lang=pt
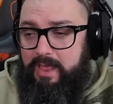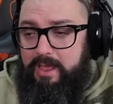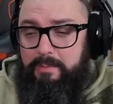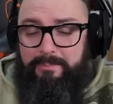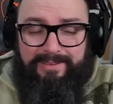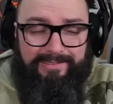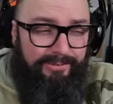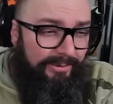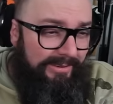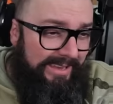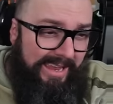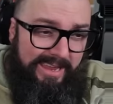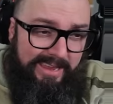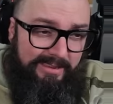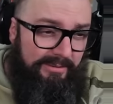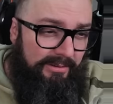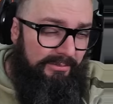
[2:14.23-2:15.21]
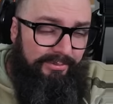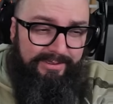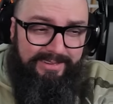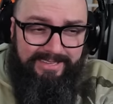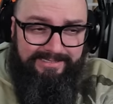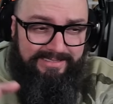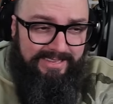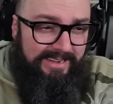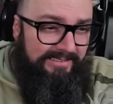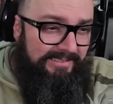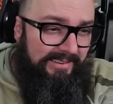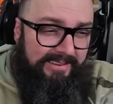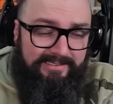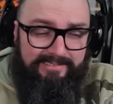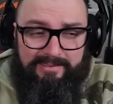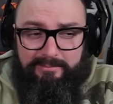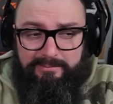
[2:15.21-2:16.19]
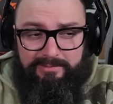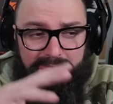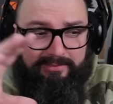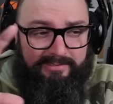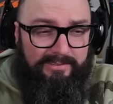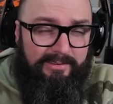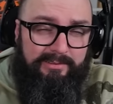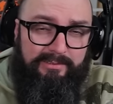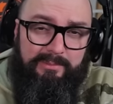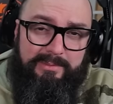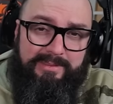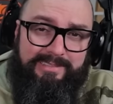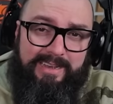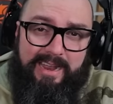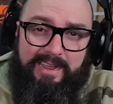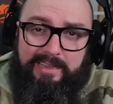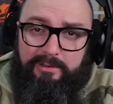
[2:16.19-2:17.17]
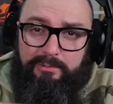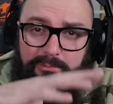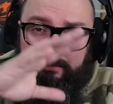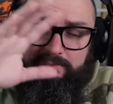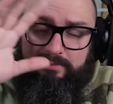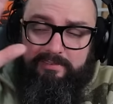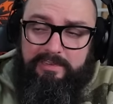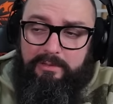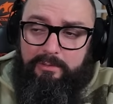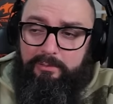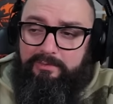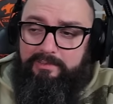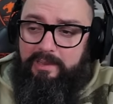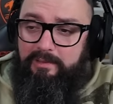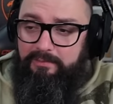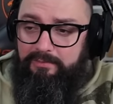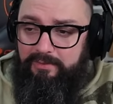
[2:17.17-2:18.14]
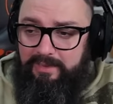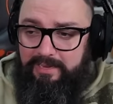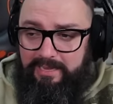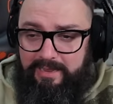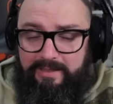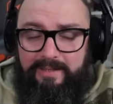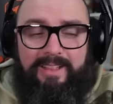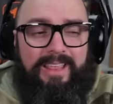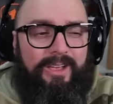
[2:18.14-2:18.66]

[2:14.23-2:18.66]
Mas ok, não vou nem entrar nessa questão, porque nós, nós vamos entrar aqui num ciclo sem fim, né?